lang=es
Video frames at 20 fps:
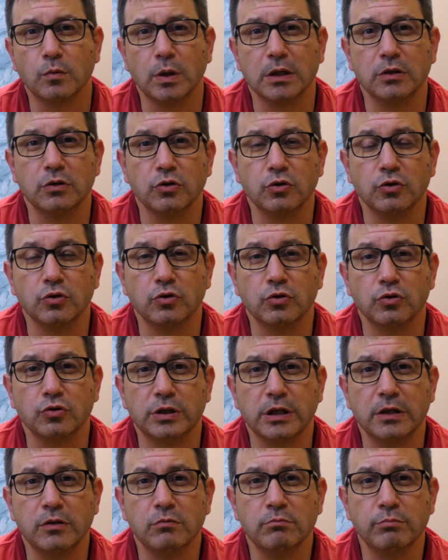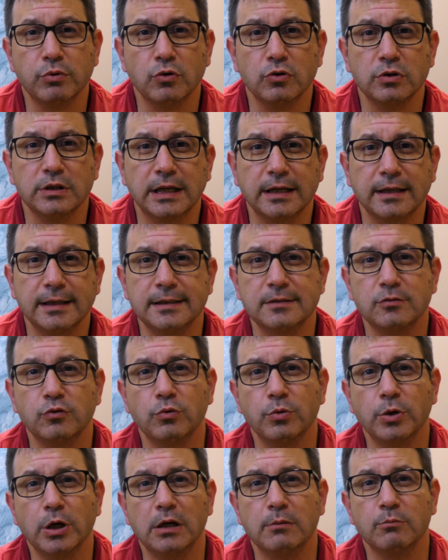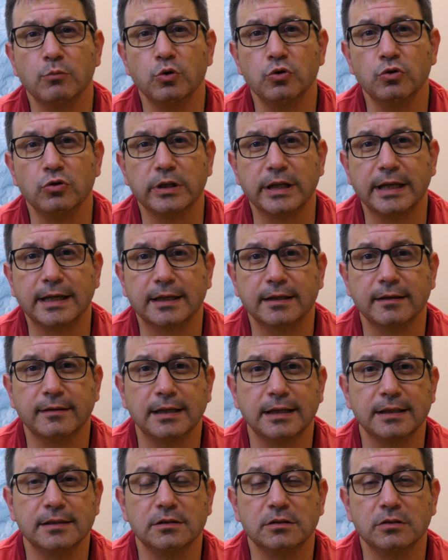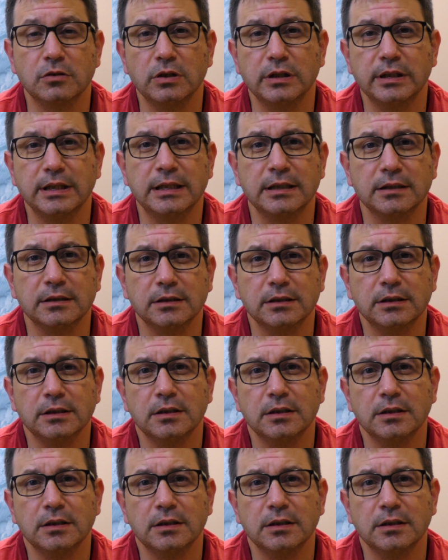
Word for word: cuando se hizo un poco tarde subió al monte a rezar en soledad,